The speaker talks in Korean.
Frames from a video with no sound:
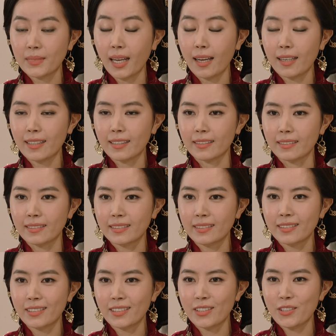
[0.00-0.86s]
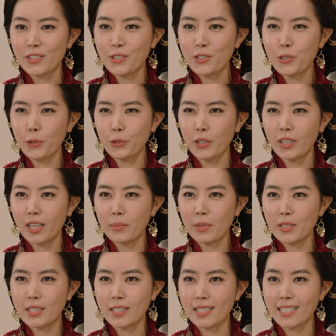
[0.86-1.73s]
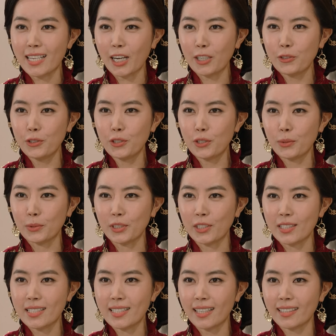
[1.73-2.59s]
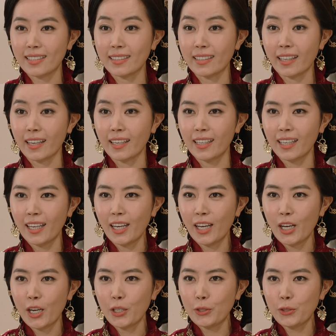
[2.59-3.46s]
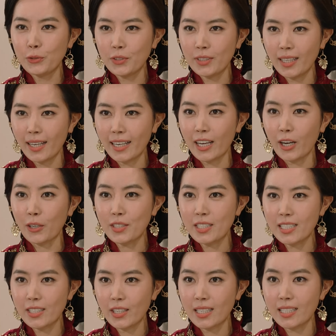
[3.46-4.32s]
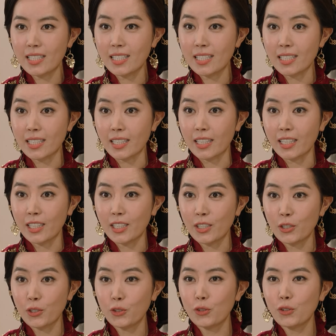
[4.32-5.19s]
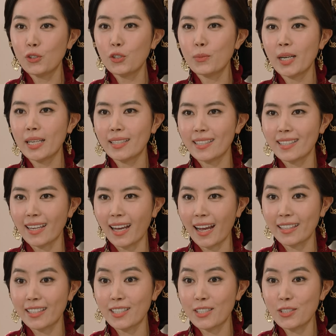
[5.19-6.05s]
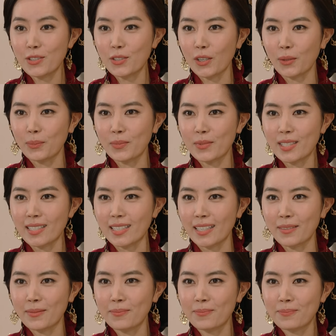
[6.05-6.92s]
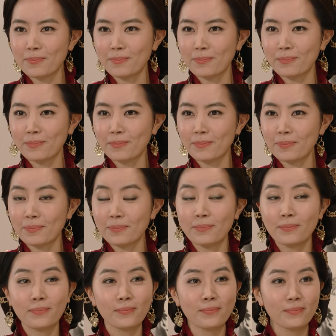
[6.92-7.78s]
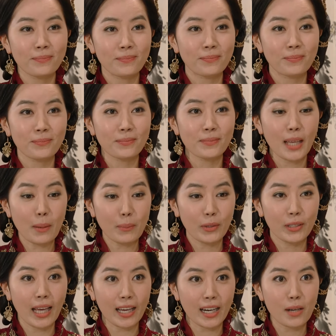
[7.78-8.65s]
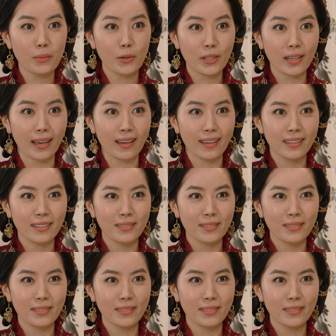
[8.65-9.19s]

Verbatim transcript: 하긴 초년의 벼슬이 장군으로부터 시작인데 훗날에 어찌 될지 궁금한 일이 아닐 수 없지. 한번 알아보게.